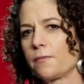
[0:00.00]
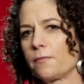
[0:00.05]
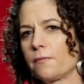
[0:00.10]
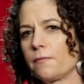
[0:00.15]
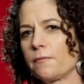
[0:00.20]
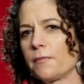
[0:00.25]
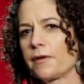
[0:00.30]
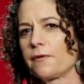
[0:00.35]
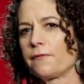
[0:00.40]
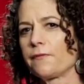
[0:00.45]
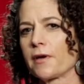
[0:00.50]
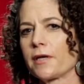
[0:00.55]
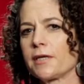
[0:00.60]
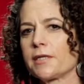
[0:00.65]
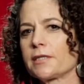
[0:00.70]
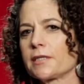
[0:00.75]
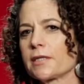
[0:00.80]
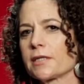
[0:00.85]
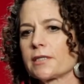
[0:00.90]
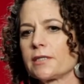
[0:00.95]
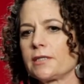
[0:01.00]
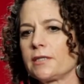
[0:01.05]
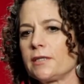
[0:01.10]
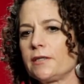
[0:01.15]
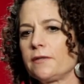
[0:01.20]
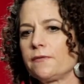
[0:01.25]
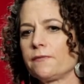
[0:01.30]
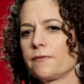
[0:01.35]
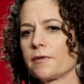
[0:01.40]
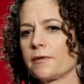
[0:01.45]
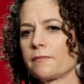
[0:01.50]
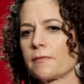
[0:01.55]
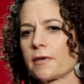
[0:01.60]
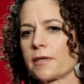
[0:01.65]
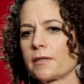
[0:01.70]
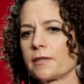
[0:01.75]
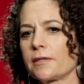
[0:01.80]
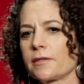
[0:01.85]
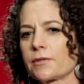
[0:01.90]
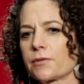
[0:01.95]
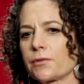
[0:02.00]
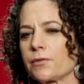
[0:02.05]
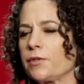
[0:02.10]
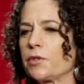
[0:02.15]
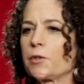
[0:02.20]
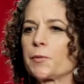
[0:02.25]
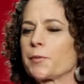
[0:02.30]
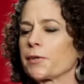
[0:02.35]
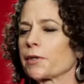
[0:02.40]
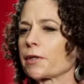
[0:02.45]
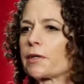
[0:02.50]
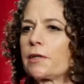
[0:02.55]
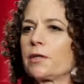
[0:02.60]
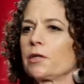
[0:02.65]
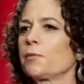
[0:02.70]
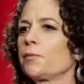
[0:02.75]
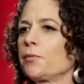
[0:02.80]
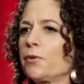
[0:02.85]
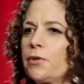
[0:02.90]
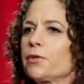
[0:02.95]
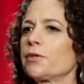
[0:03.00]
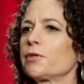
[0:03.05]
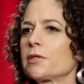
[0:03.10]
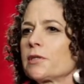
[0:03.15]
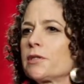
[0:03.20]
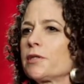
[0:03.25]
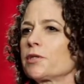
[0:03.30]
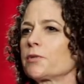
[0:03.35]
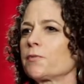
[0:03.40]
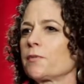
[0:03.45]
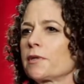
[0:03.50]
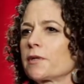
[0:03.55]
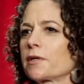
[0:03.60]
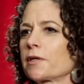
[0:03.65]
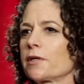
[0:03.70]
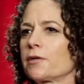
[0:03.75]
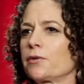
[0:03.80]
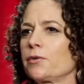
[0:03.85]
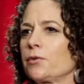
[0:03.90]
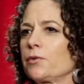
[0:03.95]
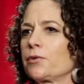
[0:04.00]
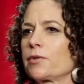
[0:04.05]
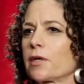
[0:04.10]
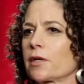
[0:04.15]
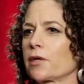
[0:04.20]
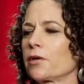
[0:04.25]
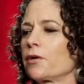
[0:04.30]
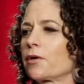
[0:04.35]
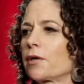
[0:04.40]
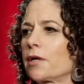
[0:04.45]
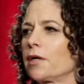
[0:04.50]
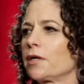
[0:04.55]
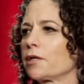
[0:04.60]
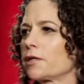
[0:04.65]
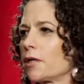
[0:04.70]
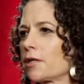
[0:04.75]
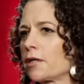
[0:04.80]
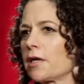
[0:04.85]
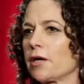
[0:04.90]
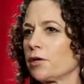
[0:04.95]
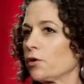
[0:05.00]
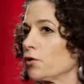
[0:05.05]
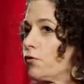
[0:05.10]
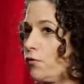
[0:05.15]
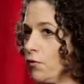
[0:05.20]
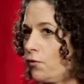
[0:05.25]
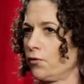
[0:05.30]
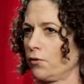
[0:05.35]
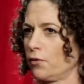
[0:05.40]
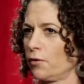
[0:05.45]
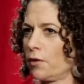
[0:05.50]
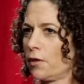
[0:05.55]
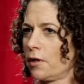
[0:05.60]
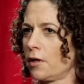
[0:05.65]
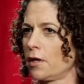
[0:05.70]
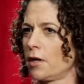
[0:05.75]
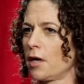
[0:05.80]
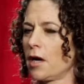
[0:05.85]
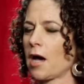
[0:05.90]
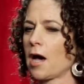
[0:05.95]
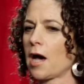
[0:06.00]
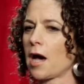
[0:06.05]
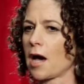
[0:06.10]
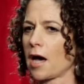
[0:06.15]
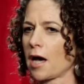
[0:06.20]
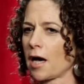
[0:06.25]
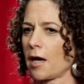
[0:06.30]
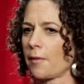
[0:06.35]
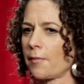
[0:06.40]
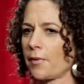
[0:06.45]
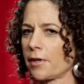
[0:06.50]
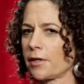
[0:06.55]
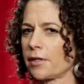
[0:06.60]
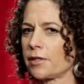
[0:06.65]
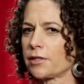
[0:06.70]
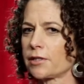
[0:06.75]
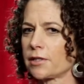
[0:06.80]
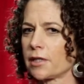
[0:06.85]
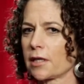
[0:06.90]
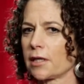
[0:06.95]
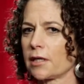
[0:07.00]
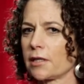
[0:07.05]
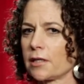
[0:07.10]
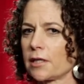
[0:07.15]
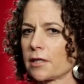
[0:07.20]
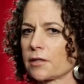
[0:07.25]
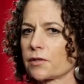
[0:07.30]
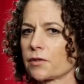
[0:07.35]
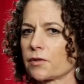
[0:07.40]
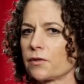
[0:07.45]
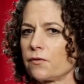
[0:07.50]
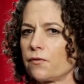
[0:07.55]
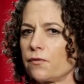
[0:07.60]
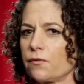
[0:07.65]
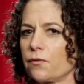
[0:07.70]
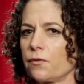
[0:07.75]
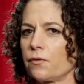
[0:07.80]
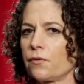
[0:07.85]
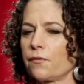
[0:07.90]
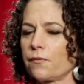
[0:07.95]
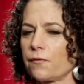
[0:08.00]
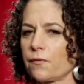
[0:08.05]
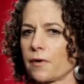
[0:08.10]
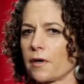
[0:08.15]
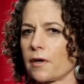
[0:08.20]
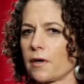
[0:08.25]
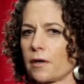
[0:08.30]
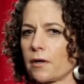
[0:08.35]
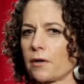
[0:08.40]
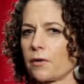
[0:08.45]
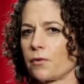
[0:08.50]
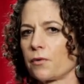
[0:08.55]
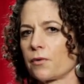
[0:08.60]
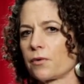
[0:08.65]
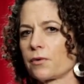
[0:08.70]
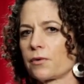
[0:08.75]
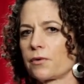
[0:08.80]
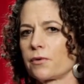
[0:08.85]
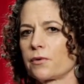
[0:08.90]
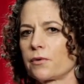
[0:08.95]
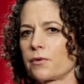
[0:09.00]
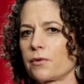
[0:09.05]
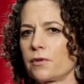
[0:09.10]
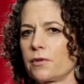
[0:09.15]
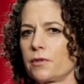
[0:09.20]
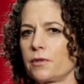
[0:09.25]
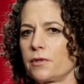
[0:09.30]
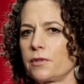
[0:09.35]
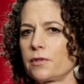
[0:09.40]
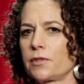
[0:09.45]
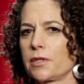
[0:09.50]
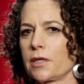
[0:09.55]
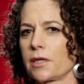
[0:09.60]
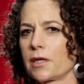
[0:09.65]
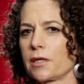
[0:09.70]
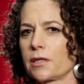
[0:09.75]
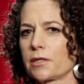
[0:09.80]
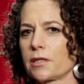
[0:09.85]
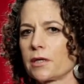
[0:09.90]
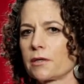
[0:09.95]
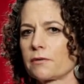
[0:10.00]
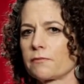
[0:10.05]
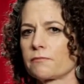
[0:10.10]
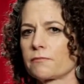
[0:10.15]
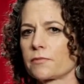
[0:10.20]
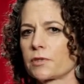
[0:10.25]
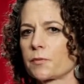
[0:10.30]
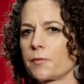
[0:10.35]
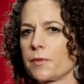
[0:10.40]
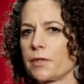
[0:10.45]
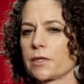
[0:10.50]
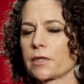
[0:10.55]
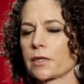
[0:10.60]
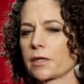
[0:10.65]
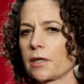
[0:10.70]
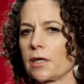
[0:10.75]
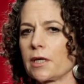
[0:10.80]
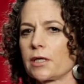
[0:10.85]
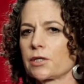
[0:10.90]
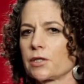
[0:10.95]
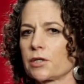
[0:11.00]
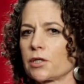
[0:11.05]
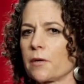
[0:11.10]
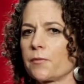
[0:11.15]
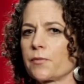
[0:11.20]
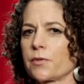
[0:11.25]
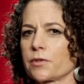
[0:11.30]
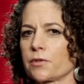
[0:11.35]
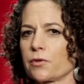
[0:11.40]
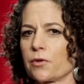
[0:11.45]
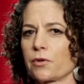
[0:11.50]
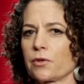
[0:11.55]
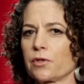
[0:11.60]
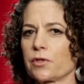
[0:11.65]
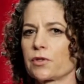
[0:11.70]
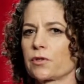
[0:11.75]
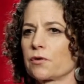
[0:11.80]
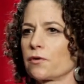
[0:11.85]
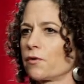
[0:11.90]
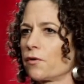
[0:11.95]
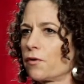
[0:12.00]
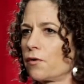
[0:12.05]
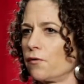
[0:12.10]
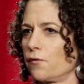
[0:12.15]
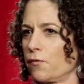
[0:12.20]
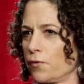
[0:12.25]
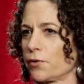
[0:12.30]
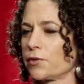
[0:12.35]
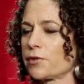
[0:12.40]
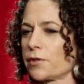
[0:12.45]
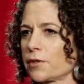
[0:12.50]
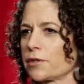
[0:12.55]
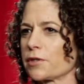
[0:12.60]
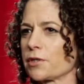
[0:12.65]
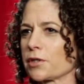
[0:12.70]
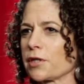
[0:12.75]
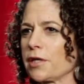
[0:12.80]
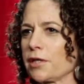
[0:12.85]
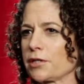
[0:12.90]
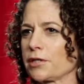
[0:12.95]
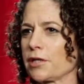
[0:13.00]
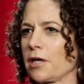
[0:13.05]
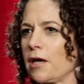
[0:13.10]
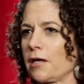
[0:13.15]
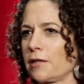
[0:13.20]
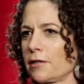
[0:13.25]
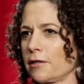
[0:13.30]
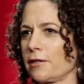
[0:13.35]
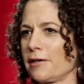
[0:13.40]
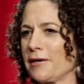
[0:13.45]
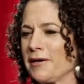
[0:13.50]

man weiß das nie, wenn man ist so inspiriert plötzlich. Man kann nur sagen, okay, ich hatte ein Gefühl. Aber ich denke, das Gefühl war, oder ich denke, ich hatte später recht, ich habe das noch nicht gewusst, dass ich recht hatte.